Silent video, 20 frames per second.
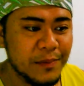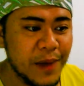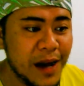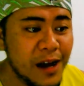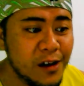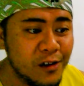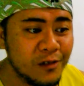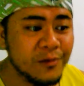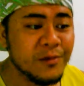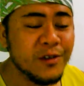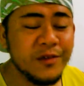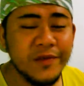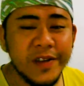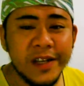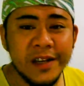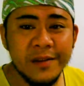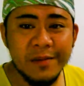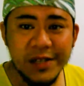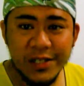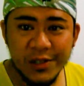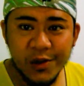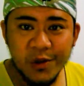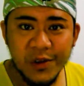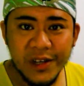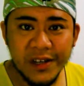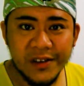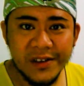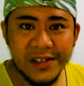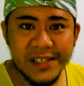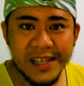bagong movie ni
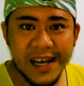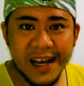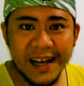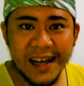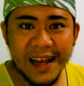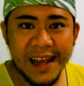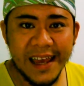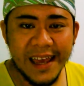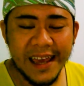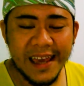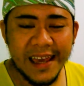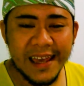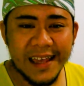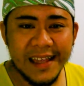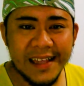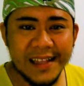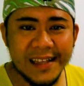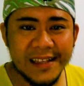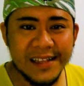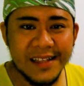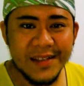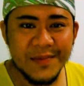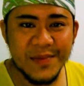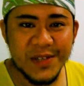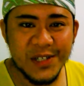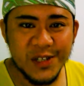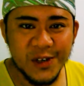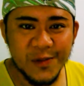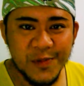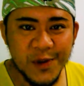Stony Gonzaga and
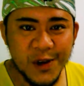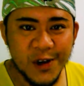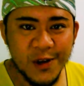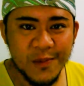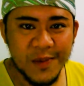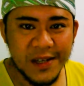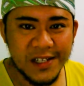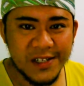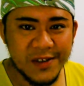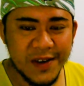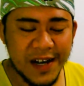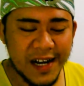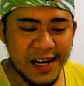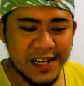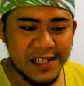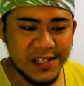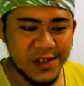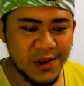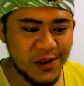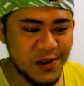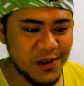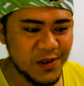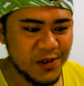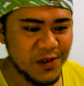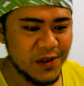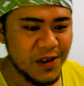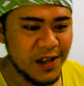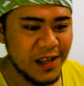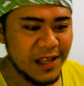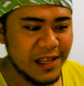Mr. Piolo Pascual.
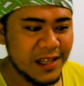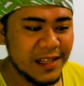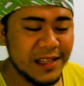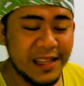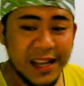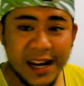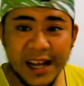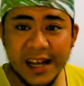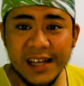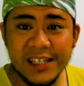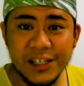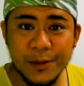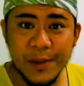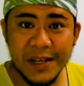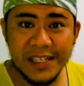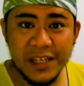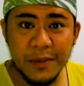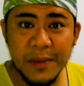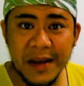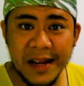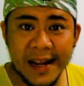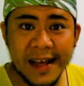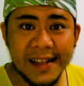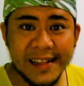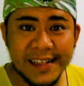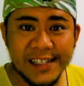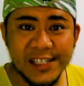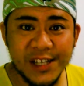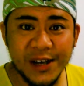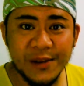So, tara, sabay-sabay
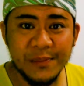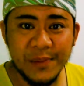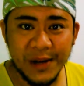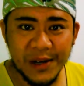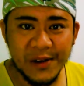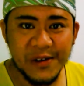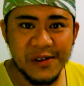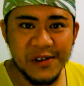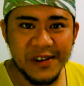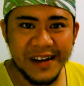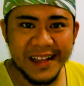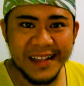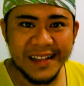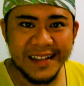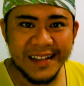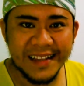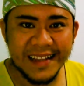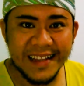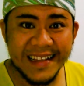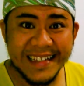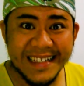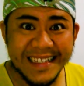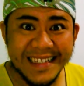natin siyang panoorin.